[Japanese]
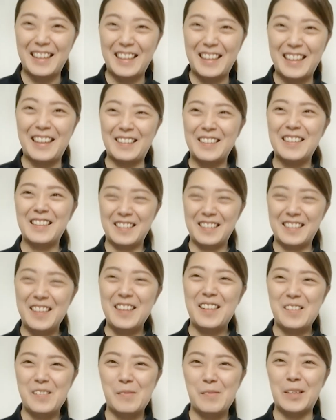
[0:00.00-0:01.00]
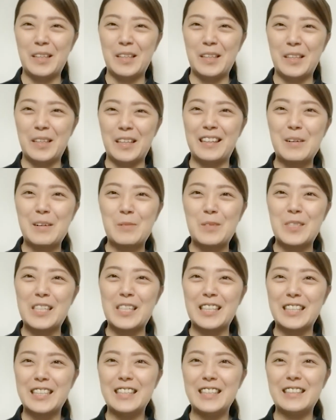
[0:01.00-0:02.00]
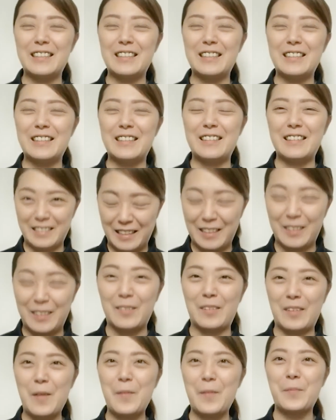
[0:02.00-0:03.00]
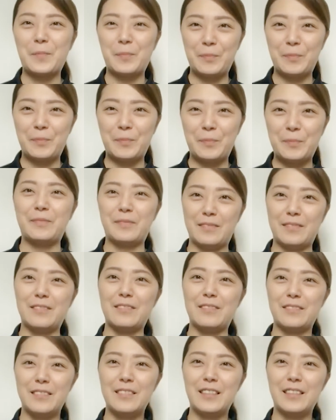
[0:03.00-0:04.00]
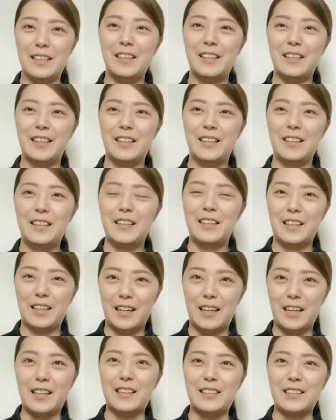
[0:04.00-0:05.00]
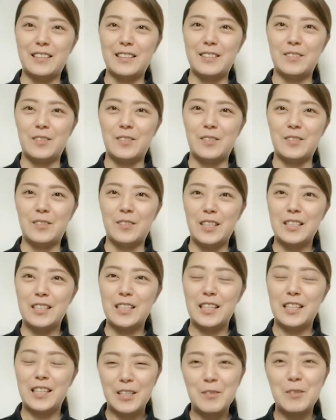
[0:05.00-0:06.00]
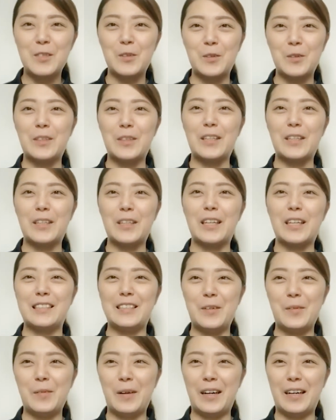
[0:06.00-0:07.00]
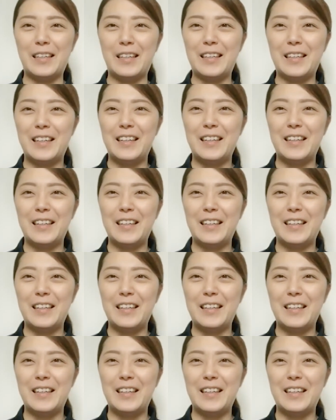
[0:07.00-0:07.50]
はいまあ、なかなか難しいんですけどね、うんはい、私的にはそんな感じでは